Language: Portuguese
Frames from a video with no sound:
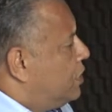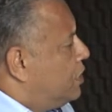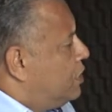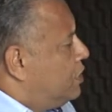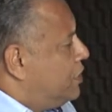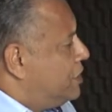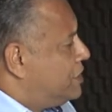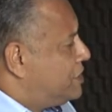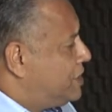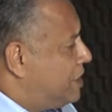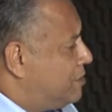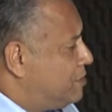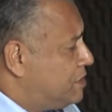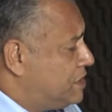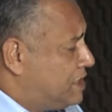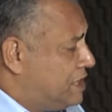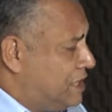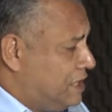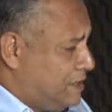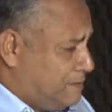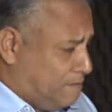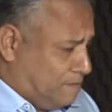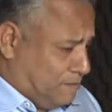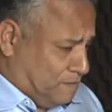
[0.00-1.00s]
Nós temos
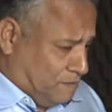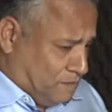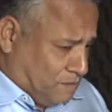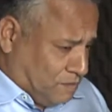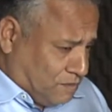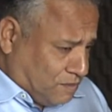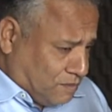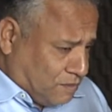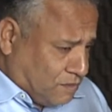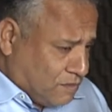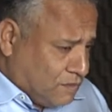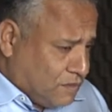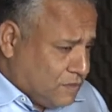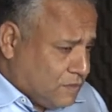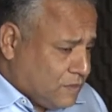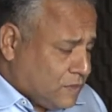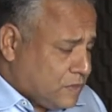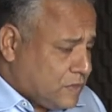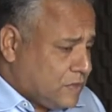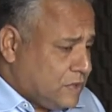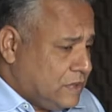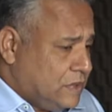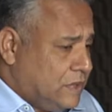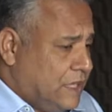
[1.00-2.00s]
que
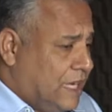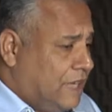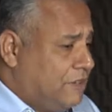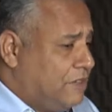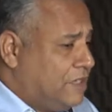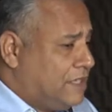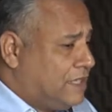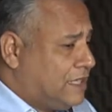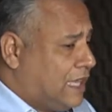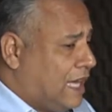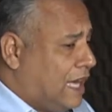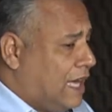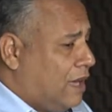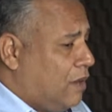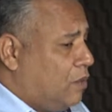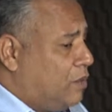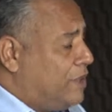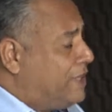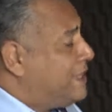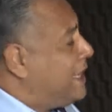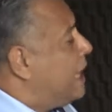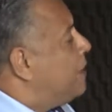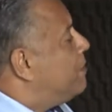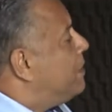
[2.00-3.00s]
evitar o
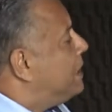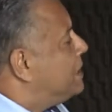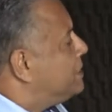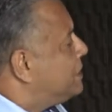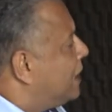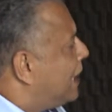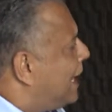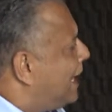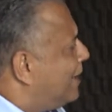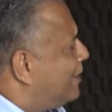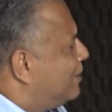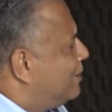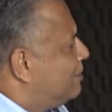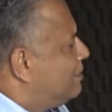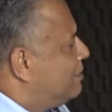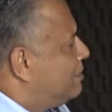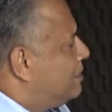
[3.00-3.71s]
intermediário,